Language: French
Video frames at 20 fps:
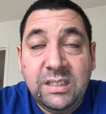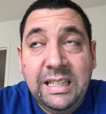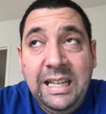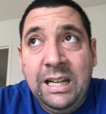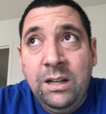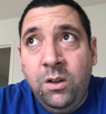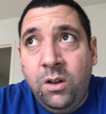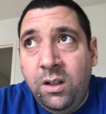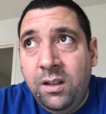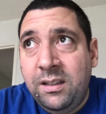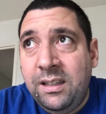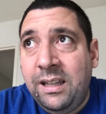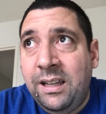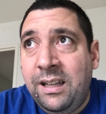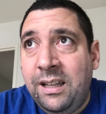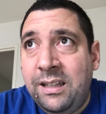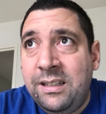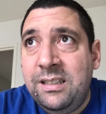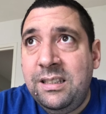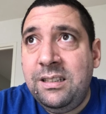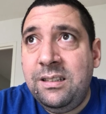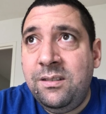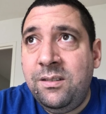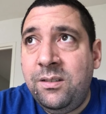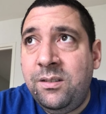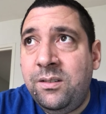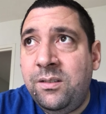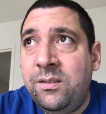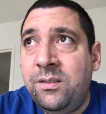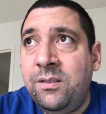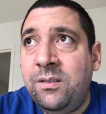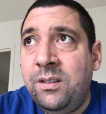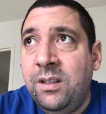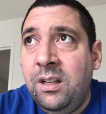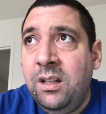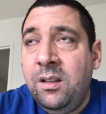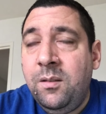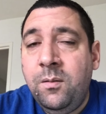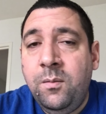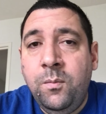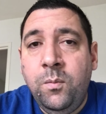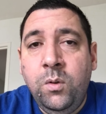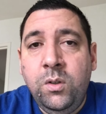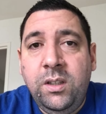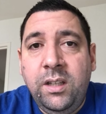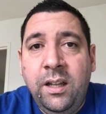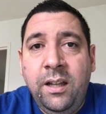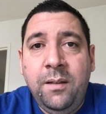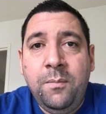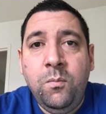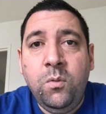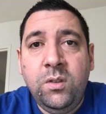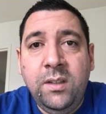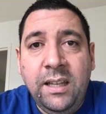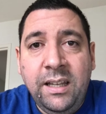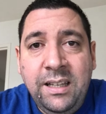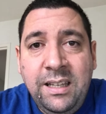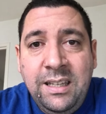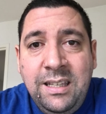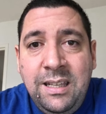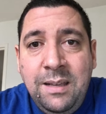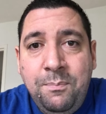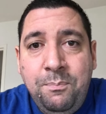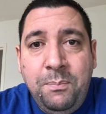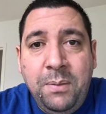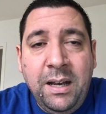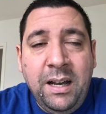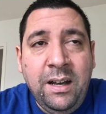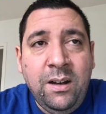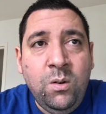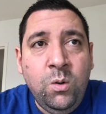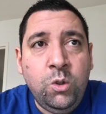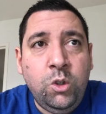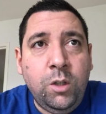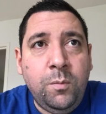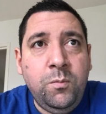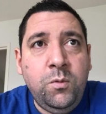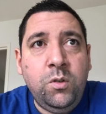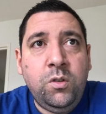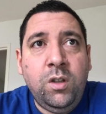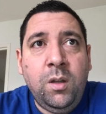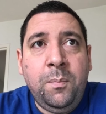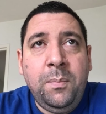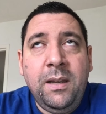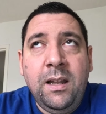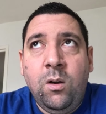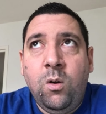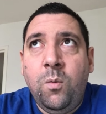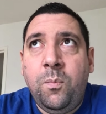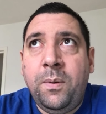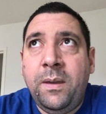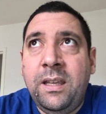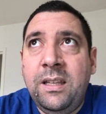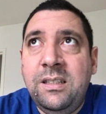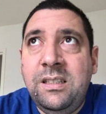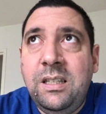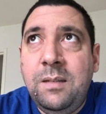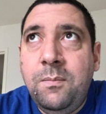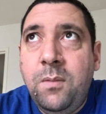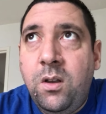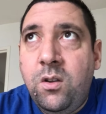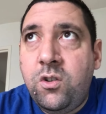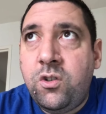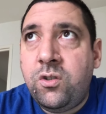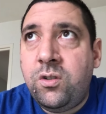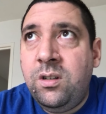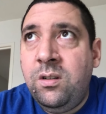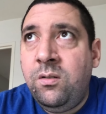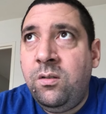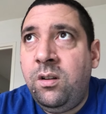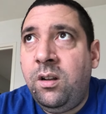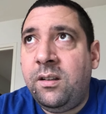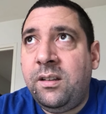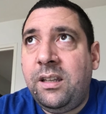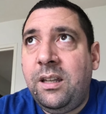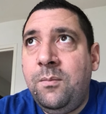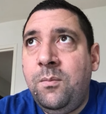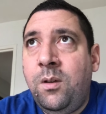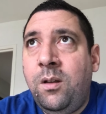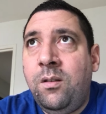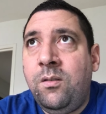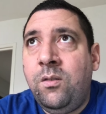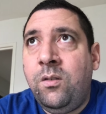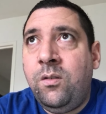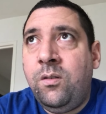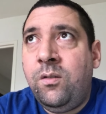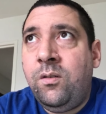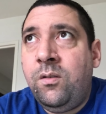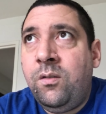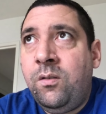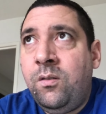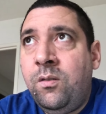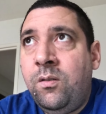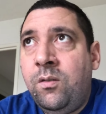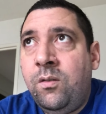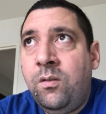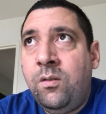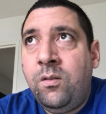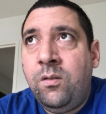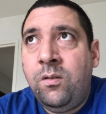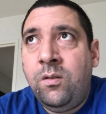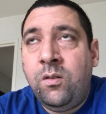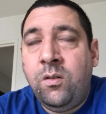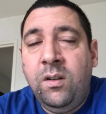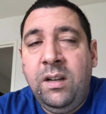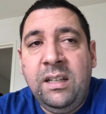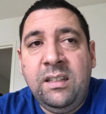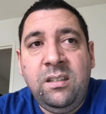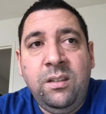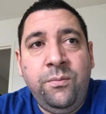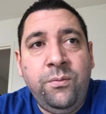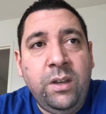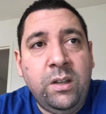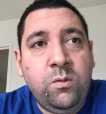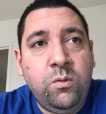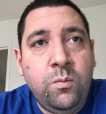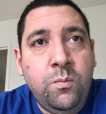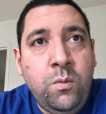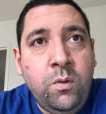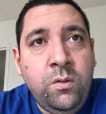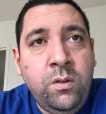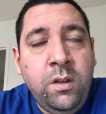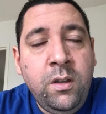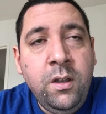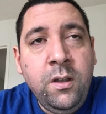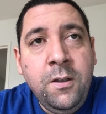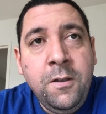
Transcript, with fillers: Alors, tu as dit, euh, Mota, Mota qui est pas au top du top. Il a repris dimanche l'entraînement collectif avec tout le monde.